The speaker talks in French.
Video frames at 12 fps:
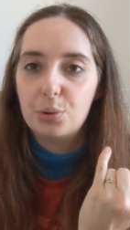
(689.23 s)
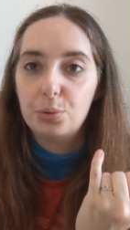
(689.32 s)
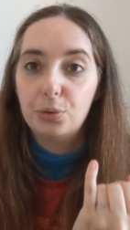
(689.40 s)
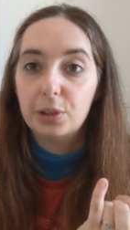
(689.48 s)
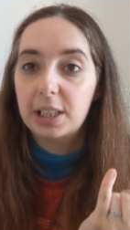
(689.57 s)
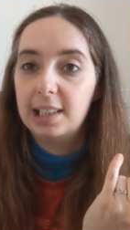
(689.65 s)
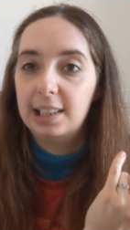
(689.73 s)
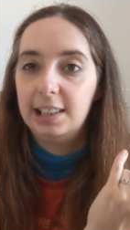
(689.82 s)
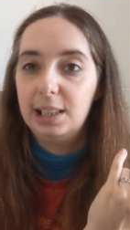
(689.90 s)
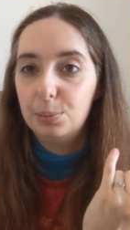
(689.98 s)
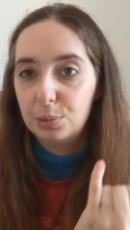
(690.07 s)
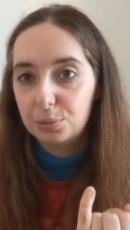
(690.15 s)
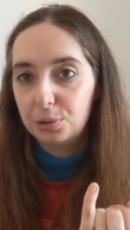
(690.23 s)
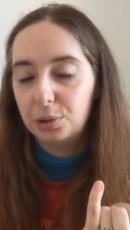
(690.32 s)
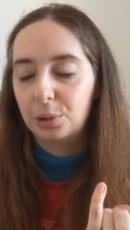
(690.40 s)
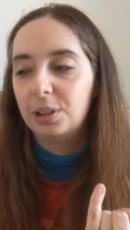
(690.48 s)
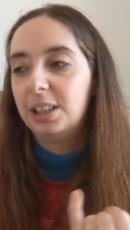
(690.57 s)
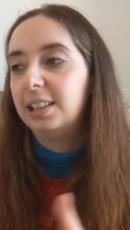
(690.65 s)
souvent il y a de la guimauve
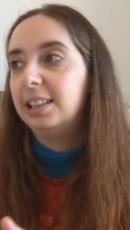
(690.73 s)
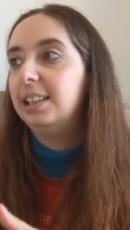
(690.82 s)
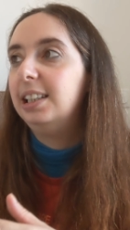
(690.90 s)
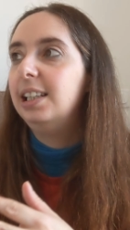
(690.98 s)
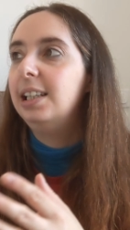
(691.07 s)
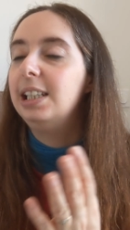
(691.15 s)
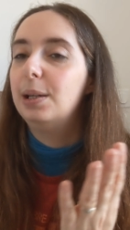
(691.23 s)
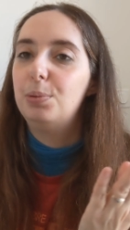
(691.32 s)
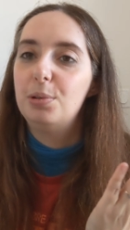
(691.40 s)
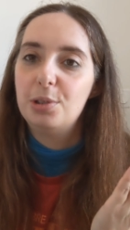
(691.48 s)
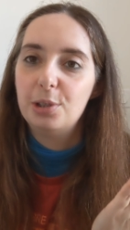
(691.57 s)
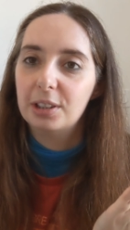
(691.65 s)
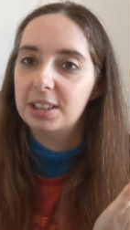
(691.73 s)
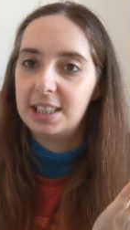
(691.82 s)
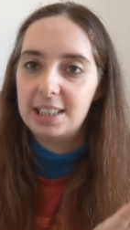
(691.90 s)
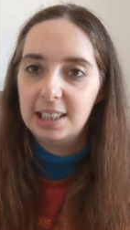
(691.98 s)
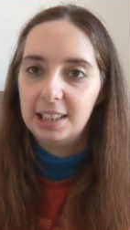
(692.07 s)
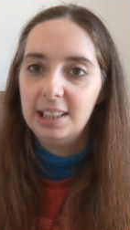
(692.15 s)
dedans. Et il y a plusieurs
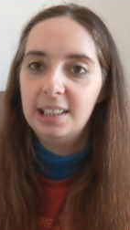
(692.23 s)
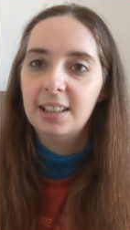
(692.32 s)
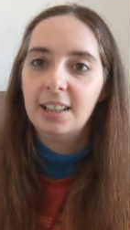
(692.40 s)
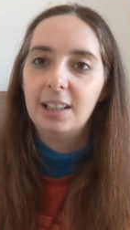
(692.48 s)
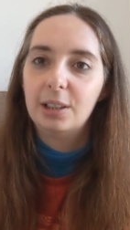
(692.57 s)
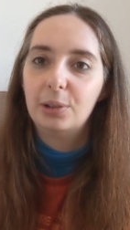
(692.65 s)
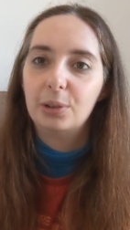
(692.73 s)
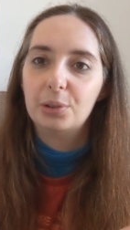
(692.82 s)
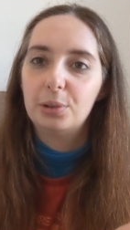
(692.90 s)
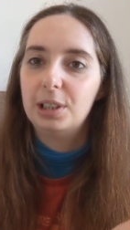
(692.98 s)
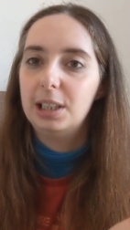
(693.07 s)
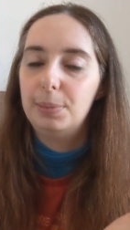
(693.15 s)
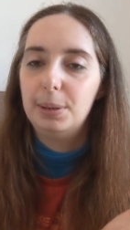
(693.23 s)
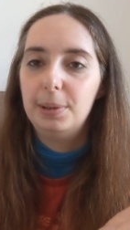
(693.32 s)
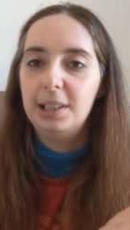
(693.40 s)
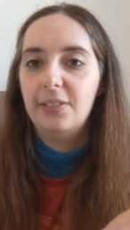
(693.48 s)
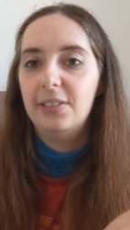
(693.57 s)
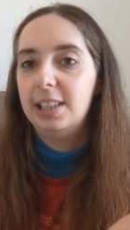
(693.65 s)
décennies, quand euh, les
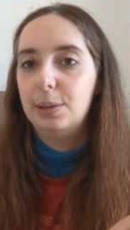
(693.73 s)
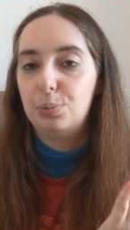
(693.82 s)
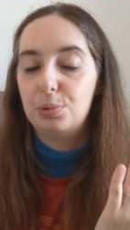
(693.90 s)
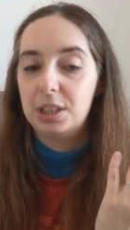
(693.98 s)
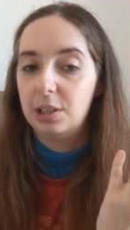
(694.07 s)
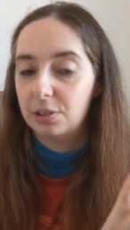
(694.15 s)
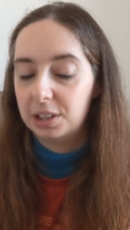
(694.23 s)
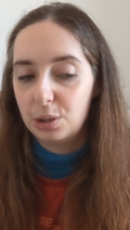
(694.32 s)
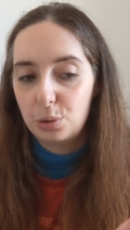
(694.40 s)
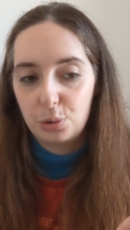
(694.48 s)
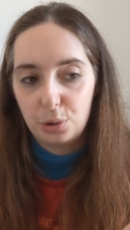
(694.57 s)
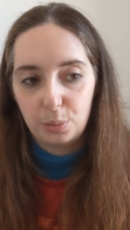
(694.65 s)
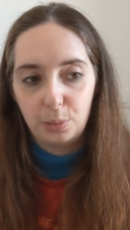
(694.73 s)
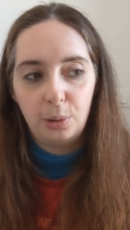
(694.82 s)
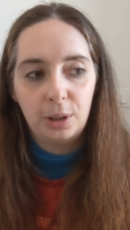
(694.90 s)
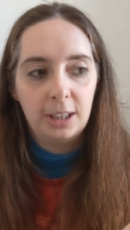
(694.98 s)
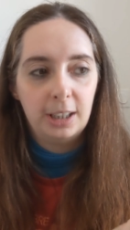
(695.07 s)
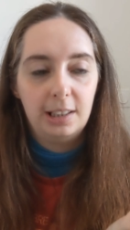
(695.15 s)
bébés avaient des poussées dentaires,
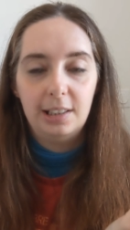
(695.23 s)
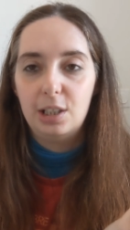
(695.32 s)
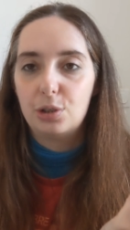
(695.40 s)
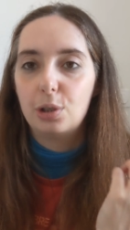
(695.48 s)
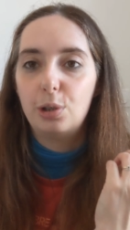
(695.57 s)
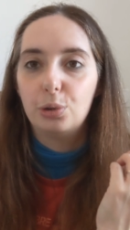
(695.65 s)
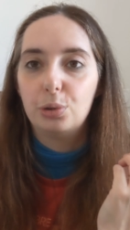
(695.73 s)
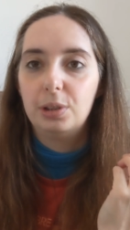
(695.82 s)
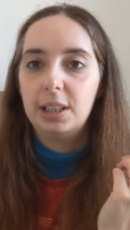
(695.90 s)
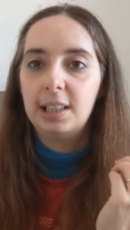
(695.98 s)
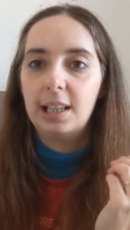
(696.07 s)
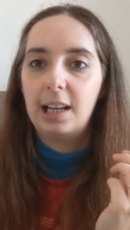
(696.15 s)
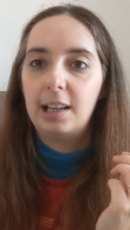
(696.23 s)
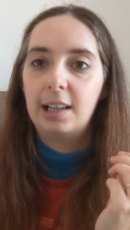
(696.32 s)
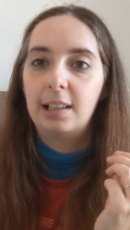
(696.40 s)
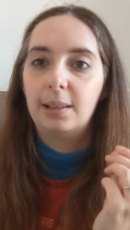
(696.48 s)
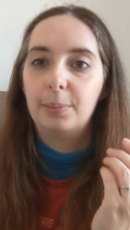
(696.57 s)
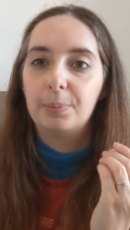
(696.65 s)
justement, les gens leur donnaient
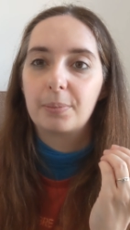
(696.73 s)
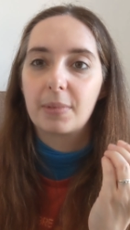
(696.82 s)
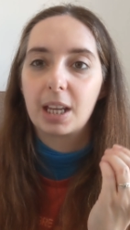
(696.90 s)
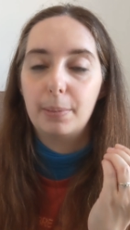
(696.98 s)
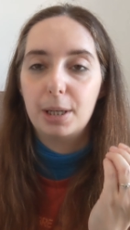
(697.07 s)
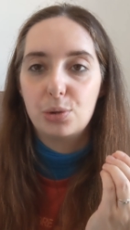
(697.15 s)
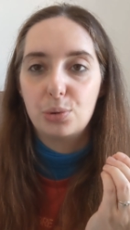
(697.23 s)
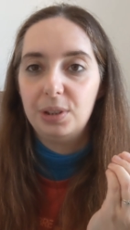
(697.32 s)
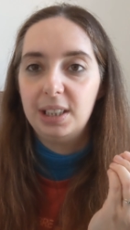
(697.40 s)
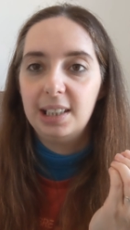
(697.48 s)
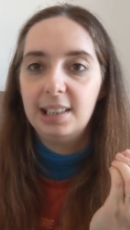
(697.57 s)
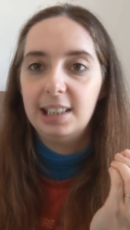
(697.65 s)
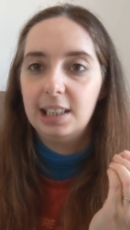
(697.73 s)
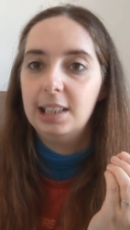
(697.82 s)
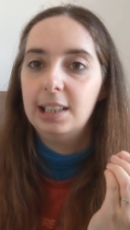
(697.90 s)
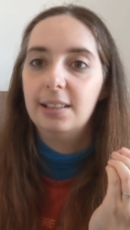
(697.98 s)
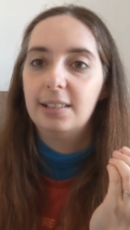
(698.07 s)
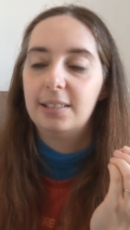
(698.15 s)
à, mâchouiller
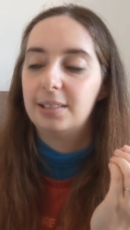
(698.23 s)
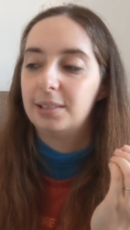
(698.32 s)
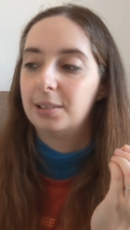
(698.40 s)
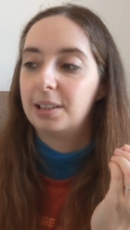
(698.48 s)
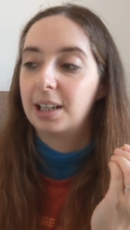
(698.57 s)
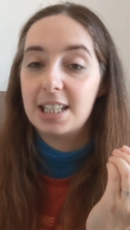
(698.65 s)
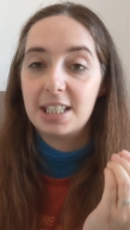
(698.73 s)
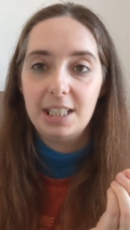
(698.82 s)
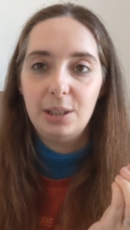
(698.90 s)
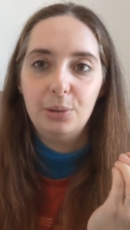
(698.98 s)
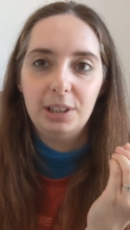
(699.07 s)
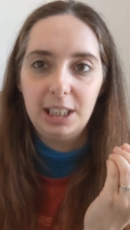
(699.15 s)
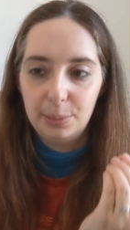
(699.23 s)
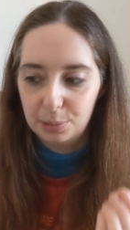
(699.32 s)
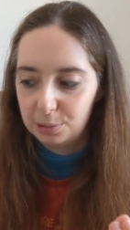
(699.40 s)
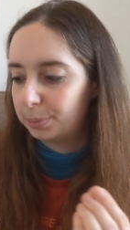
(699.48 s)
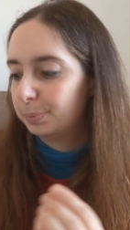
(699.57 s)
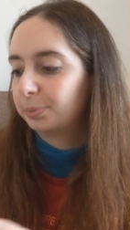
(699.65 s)
des euh, racines de
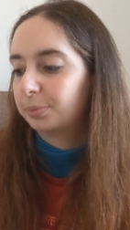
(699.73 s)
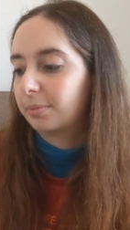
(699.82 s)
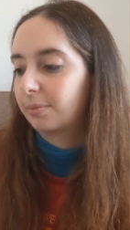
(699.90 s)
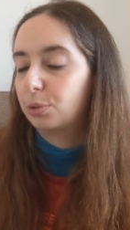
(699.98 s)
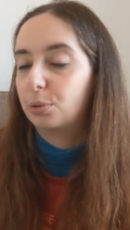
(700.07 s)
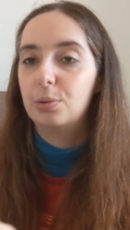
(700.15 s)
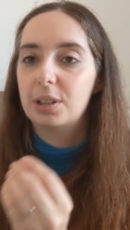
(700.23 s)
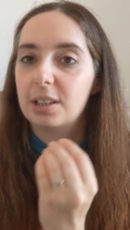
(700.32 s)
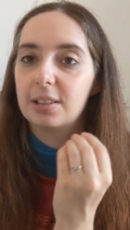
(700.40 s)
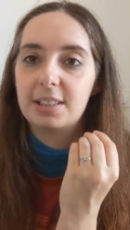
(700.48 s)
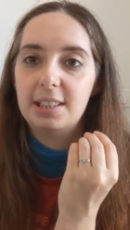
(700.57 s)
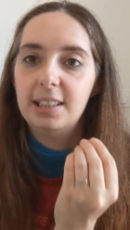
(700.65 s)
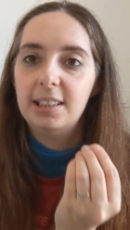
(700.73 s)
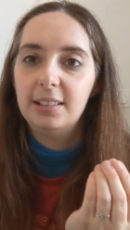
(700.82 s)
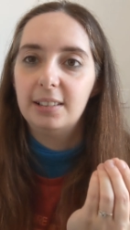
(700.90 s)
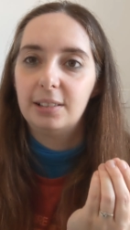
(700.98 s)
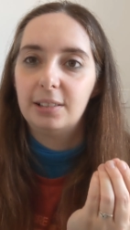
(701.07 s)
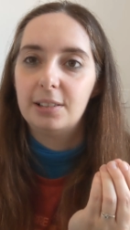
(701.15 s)
guimauve. Donc
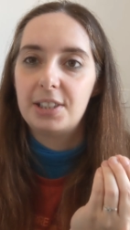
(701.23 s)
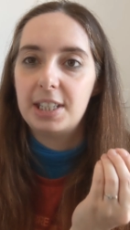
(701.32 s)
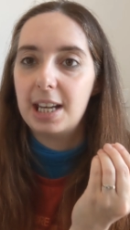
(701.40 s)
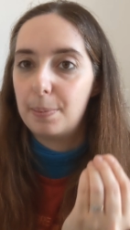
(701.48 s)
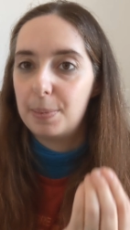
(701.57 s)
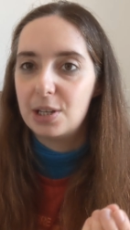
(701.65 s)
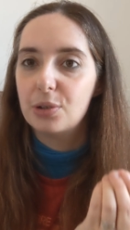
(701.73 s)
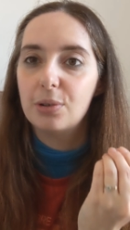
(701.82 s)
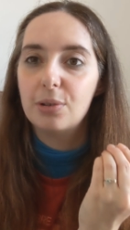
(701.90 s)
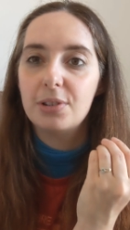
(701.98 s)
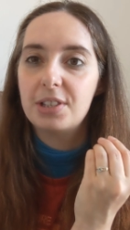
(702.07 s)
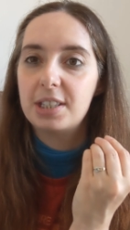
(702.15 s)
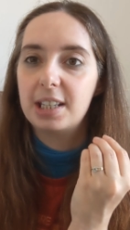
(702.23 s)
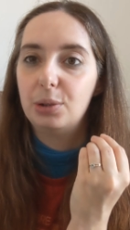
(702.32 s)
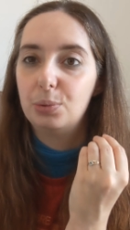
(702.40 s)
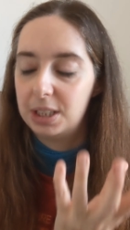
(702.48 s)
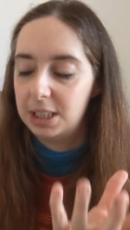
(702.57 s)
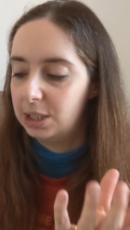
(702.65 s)
euh, c'est apaisant, c'est
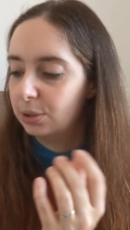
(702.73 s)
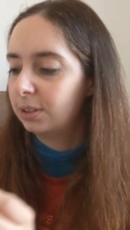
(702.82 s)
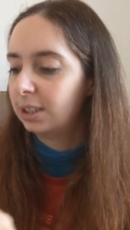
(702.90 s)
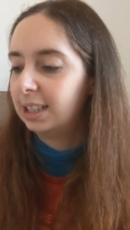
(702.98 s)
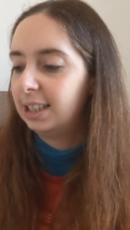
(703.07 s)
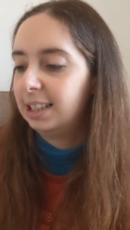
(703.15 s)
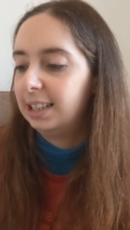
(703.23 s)
adoucissant